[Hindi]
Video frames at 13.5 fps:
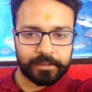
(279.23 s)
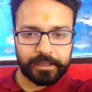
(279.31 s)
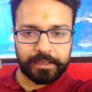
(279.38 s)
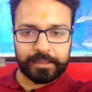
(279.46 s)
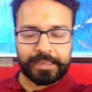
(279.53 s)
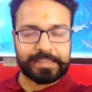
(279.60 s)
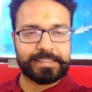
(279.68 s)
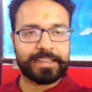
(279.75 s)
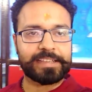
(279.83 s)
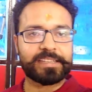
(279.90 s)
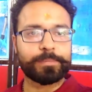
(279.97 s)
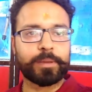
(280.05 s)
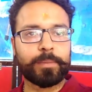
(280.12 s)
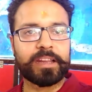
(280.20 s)
कि कैसे
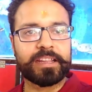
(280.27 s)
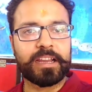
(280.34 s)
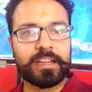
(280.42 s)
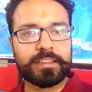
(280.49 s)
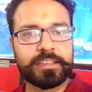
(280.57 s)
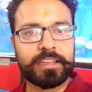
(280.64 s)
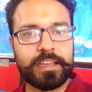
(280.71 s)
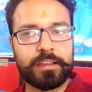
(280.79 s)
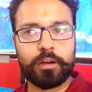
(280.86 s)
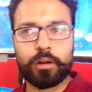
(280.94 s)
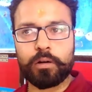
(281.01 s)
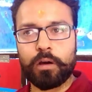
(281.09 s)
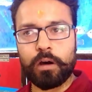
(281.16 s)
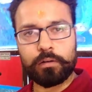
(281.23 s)
कैसे बीमारियां आती हैं
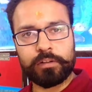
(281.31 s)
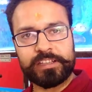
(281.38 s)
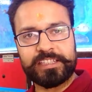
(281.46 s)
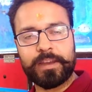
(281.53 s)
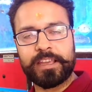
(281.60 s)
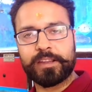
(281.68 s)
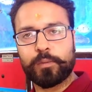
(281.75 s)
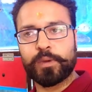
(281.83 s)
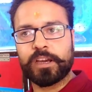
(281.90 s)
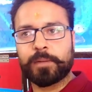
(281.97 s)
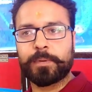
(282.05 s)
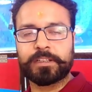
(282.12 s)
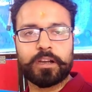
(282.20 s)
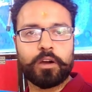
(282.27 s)
और और किसी भाई को भी
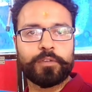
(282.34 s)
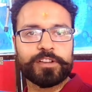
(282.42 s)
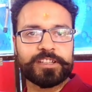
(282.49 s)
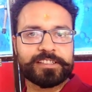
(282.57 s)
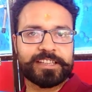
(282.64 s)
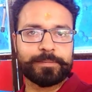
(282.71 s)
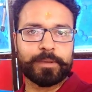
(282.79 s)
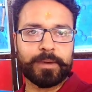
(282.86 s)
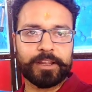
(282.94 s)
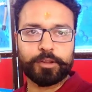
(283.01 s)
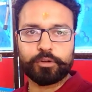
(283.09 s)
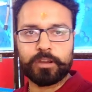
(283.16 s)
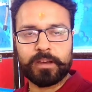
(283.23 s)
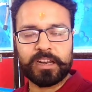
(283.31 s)
अगर पता हो फिशेस की
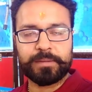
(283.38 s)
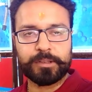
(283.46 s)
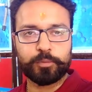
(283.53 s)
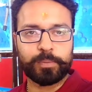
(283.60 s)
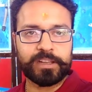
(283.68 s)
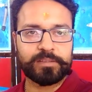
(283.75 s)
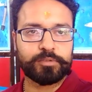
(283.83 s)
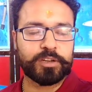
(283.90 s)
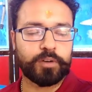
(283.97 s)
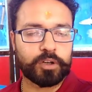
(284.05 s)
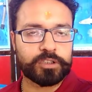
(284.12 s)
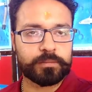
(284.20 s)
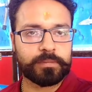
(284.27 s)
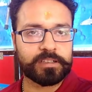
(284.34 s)
बीमारियों के बारे में तो प्लीज़ मुझे
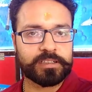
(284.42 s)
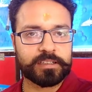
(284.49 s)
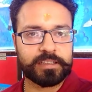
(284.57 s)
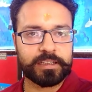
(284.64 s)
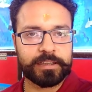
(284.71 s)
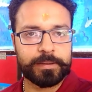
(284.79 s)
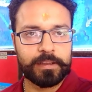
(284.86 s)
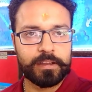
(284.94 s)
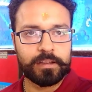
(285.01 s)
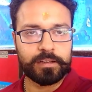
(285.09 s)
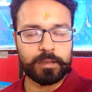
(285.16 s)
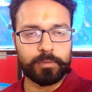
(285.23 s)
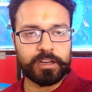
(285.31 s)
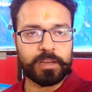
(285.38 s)
व्हाट्सअप कर सकता है
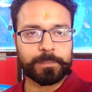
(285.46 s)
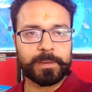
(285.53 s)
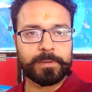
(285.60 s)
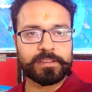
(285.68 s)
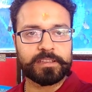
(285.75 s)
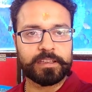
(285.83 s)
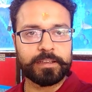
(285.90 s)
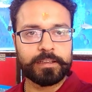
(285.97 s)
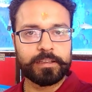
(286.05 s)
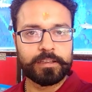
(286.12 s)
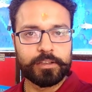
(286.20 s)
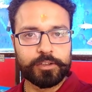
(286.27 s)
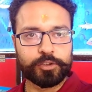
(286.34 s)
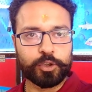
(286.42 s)
नंबर आपके पास है
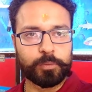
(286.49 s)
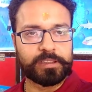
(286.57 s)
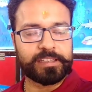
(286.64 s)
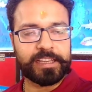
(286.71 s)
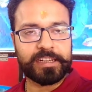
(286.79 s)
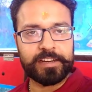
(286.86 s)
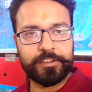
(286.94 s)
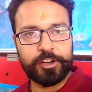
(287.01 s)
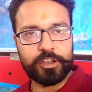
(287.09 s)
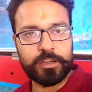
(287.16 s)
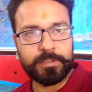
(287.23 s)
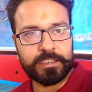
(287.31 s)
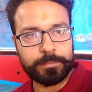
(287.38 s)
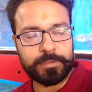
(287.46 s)
सो मिलते हैं एक नई
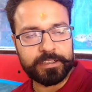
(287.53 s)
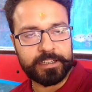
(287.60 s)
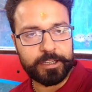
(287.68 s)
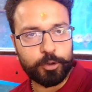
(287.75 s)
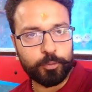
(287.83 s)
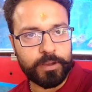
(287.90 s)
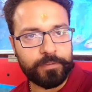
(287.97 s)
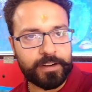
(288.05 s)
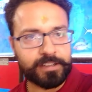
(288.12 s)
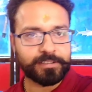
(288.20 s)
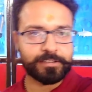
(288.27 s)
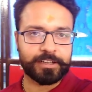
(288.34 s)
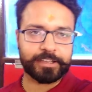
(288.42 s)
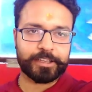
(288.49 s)
वीडियो में तब तक के लिए गुड बाय
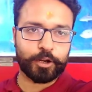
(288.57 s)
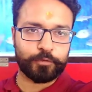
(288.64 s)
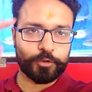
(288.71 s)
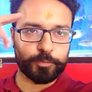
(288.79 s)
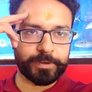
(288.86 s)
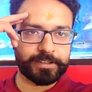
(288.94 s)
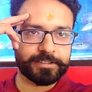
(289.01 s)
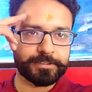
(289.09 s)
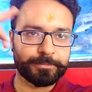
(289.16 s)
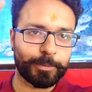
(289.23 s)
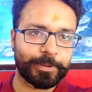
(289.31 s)
फ्रेंड्स टेक केयर ऑफ यू पेट्स